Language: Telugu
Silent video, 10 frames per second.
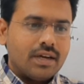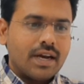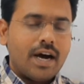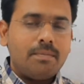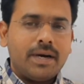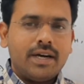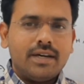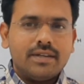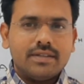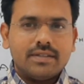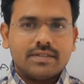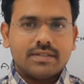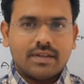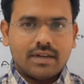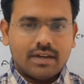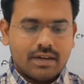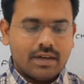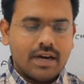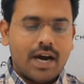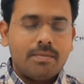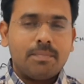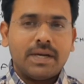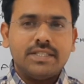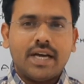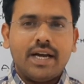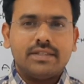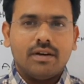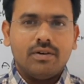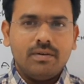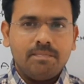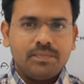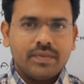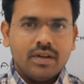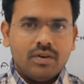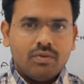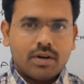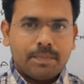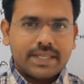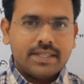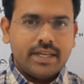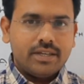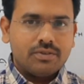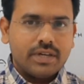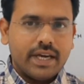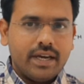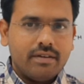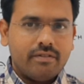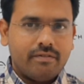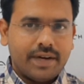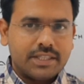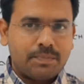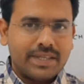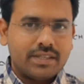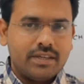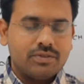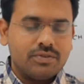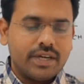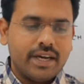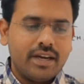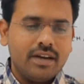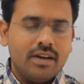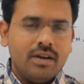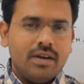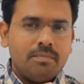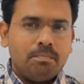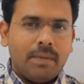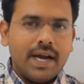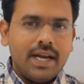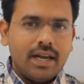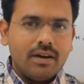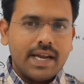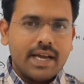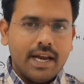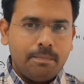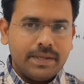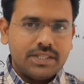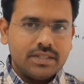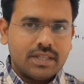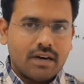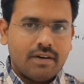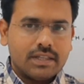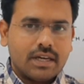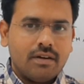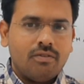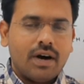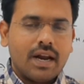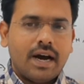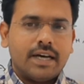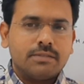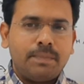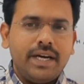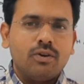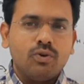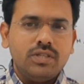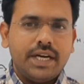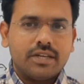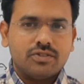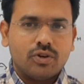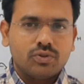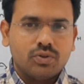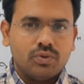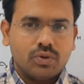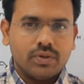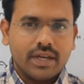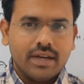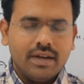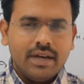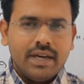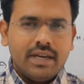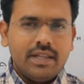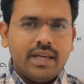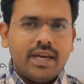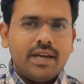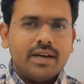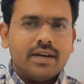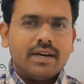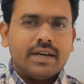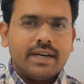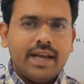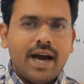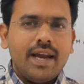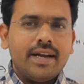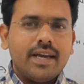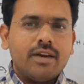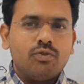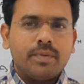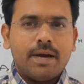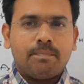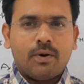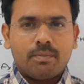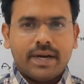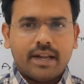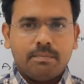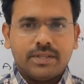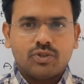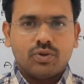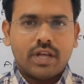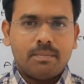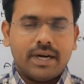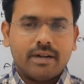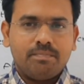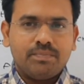గ్రామ గ్రామ పంచాయతీలో ఒక ప్రెసిడెంట్ ఉంటే వైస్ ప్రెసిడెంట్ ఉంటే మహిళల్ని గెలిపించిన తర్వాత వాళ్ళ హస్బెండ్ రూల్ చేయటం జరుగుతూ ఉంటుంది ఇది రియాలిటీకి ఉమెన్ ఎంపవర్మెంట్ అనిపించుకోదనమాట